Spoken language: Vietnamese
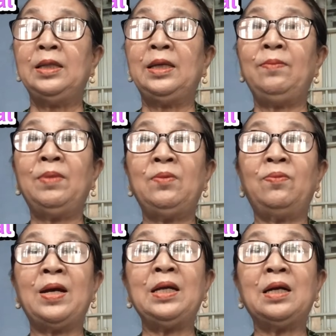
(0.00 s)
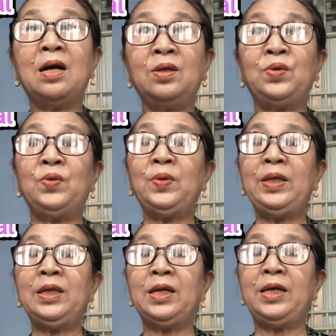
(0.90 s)
thì mình phải cần chú
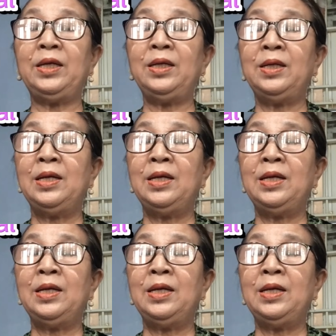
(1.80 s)
ý kỹ